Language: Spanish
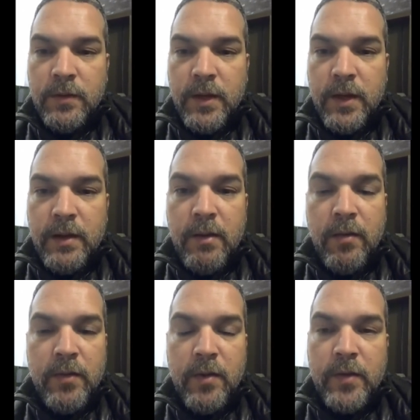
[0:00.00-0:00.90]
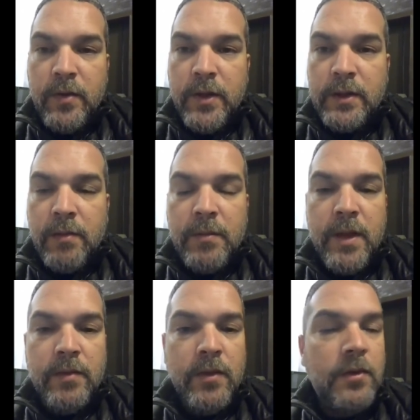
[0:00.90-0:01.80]
Escriban de donde nos están
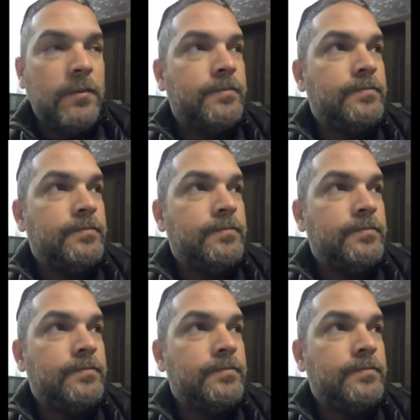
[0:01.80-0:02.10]
viendo.